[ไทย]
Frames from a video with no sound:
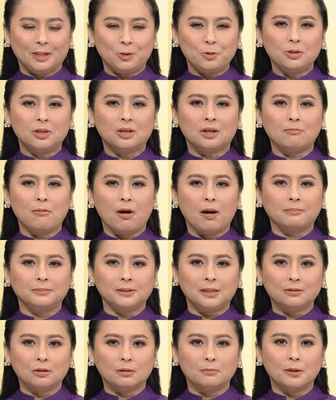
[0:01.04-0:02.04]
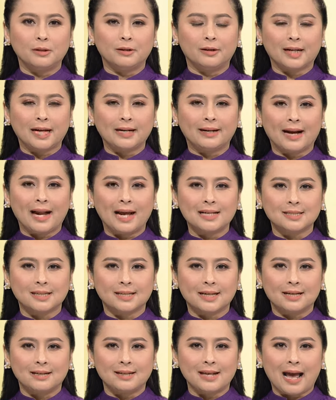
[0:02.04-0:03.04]
ทุนกระหม่อมหญิงอุบลรัตรา
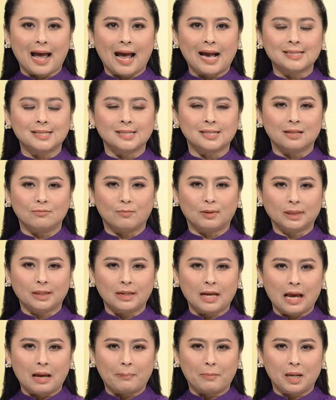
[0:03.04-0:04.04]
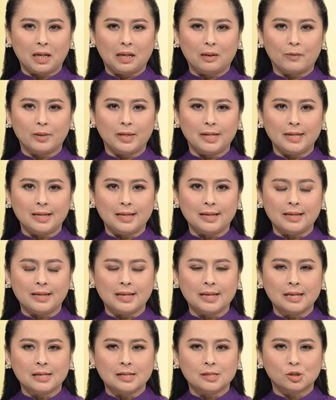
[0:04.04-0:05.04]
ชกัญญาสิริวัฒนาพันนวดี
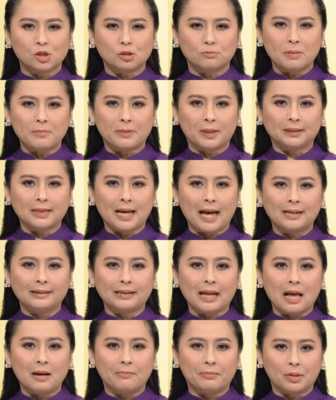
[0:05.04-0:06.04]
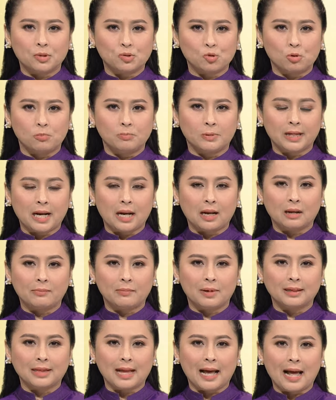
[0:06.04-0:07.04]
ทรงเป็นประธานการประชุมคณะก
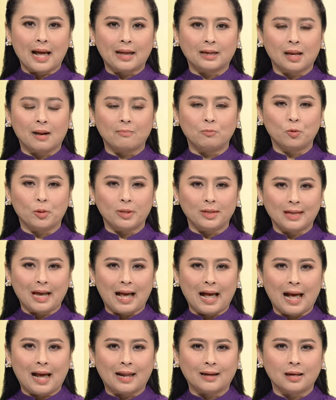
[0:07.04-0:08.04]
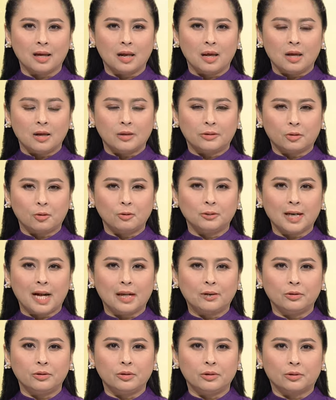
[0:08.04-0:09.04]
รรมการอำนวยการ โครง
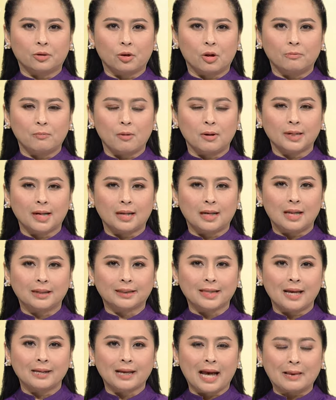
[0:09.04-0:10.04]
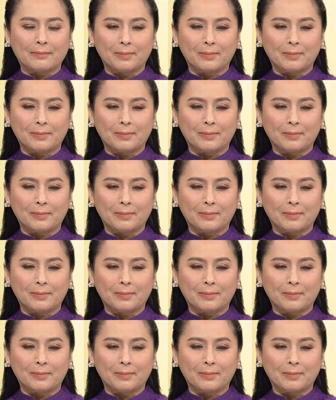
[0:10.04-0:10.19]
การรณรงค์ป้องกันและแก้ไข